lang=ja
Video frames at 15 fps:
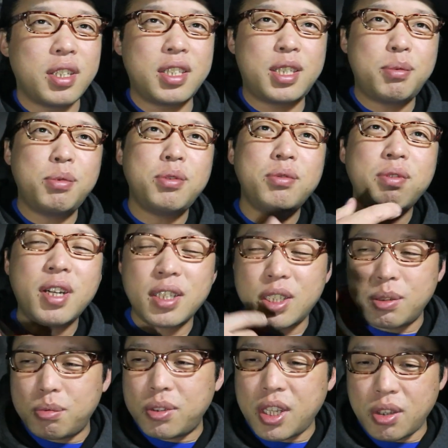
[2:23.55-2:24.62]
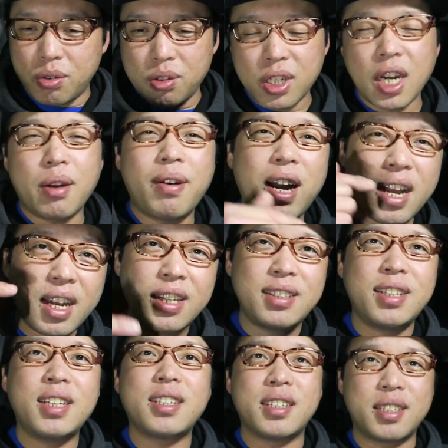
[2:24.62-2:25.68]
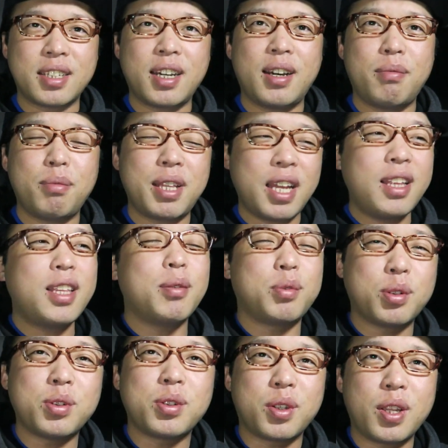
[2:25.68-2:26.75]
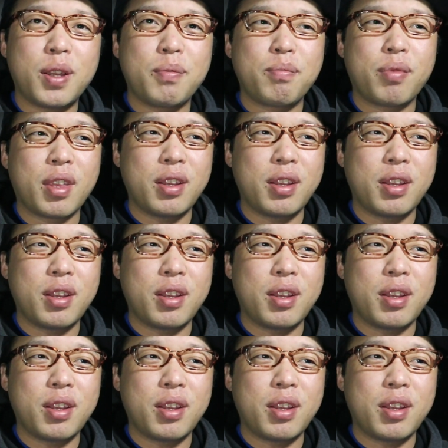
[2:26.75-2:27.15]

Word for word: 自分は自分で乗るから分かりづらいじゃないですか。まあ何でもそうですよね。